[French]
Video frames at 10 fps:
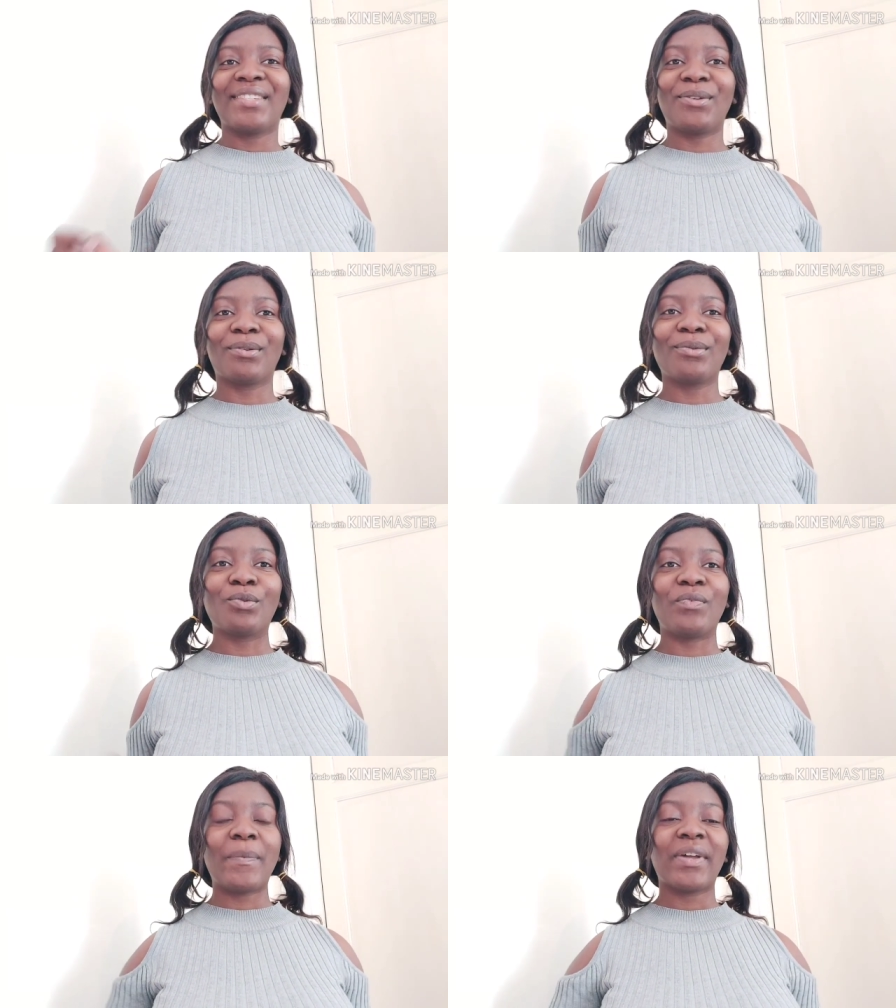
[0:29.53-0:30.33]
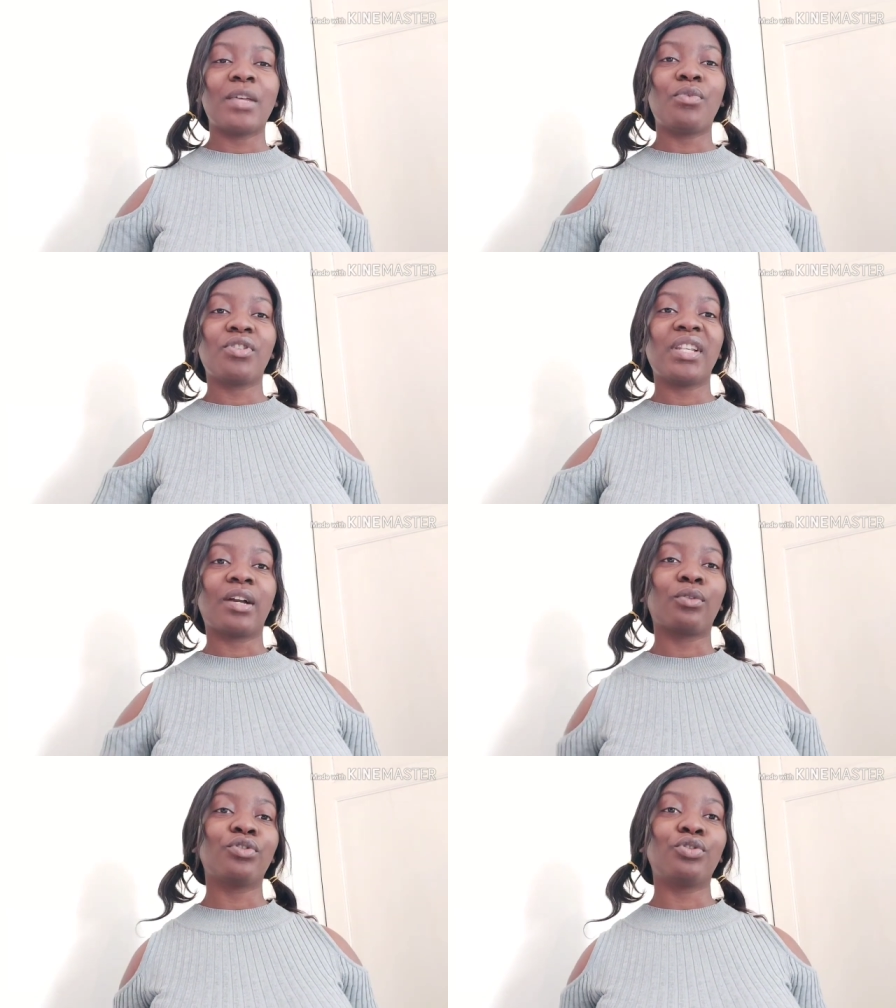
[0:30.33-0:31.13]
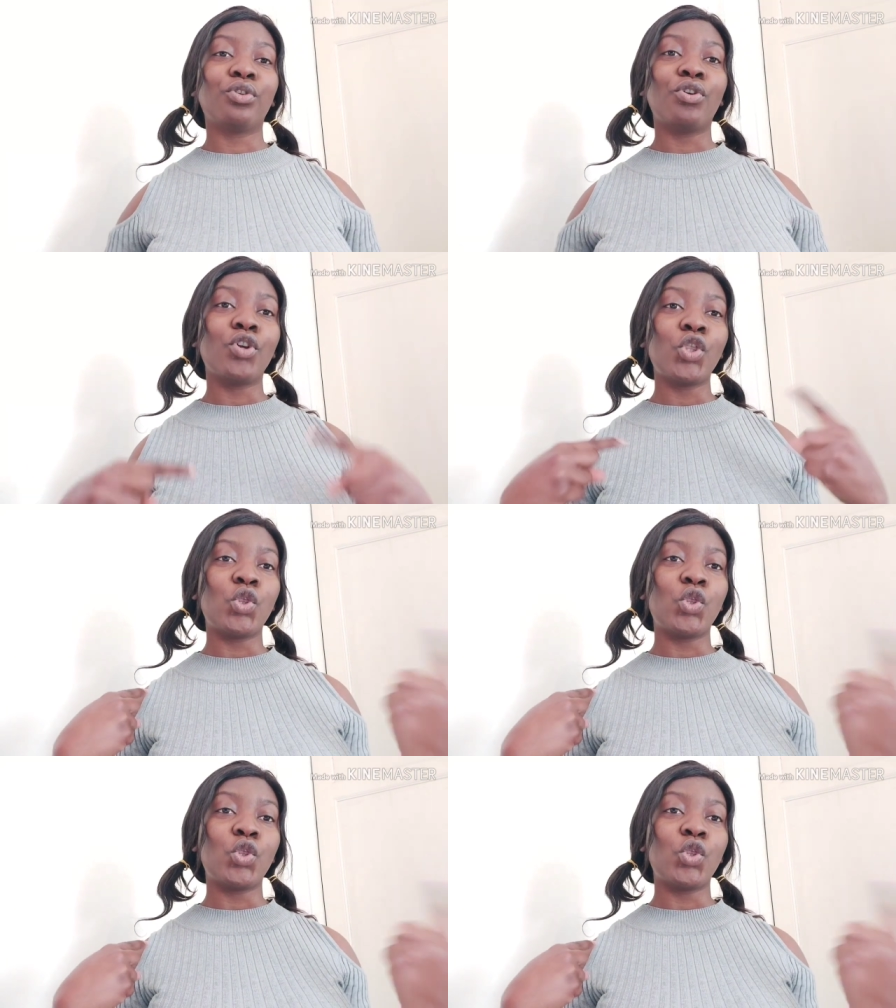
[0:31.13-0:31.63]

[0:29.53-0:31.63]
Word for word: Surtout, n'oubliez pas d'appuyer sur la cloche de